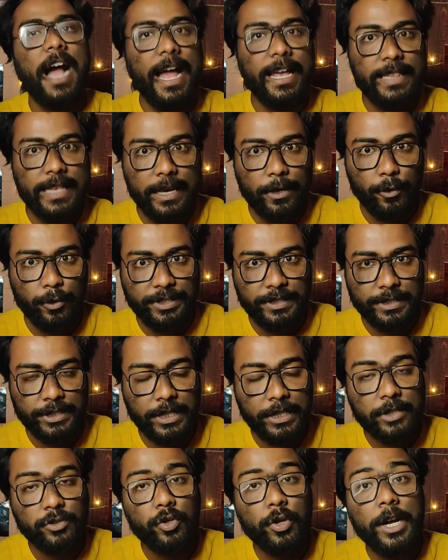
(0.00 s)
কায়দা রয়েছে
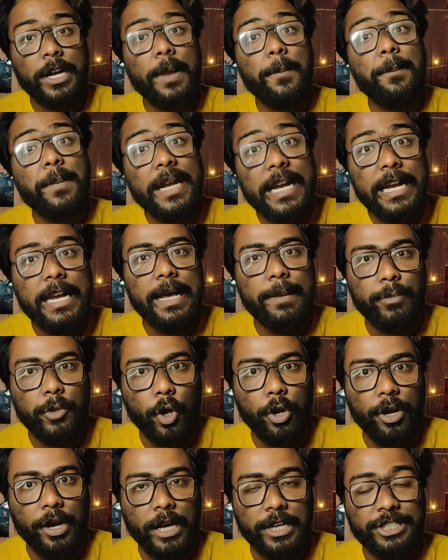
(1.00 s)
সেটার জন্য একটা বিল্ড আপ
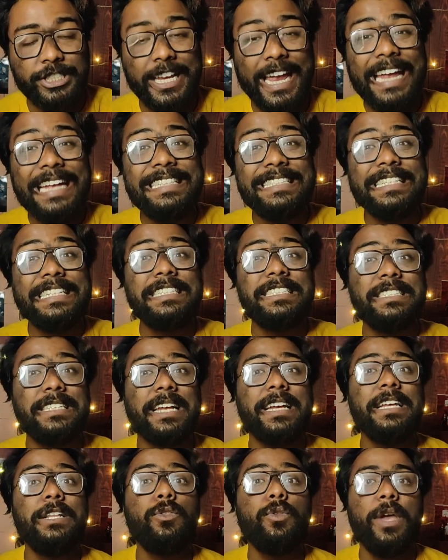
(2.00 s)
দরকার সেই
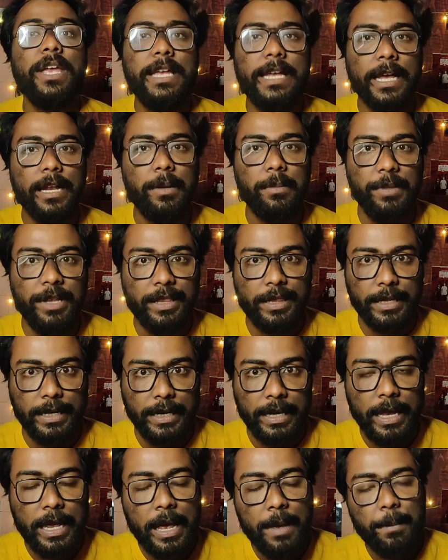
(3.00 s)
জিনিসটা কিন্তু এইখানে মিসিং